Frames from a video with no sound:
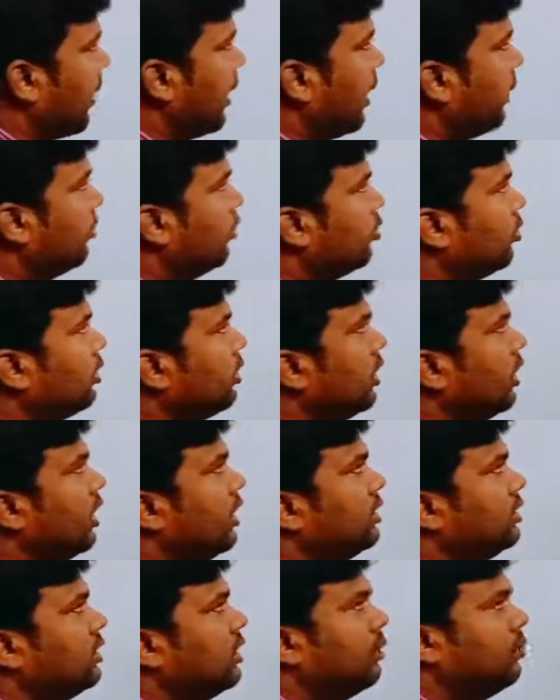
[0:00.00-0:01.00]
अब देखो यहाँ
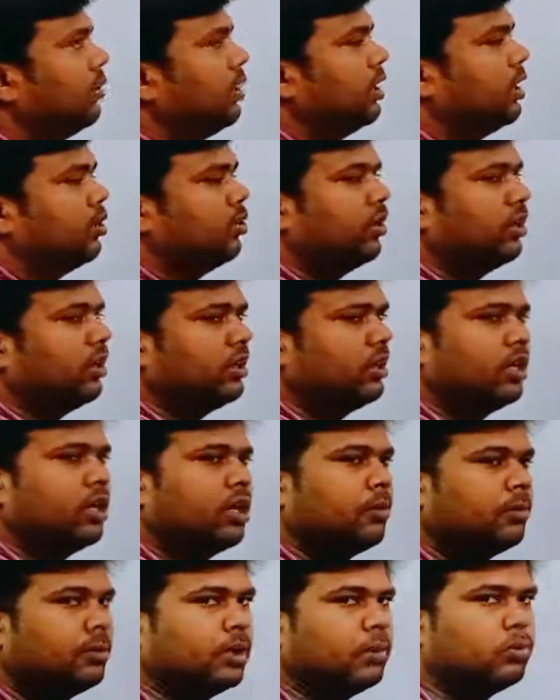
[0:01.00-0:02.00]
से हमने इक्वेट किया
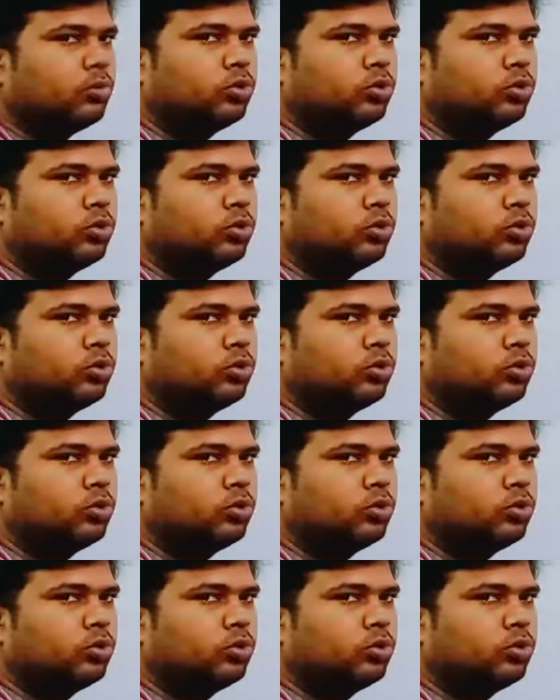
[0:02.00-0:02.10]
मतलब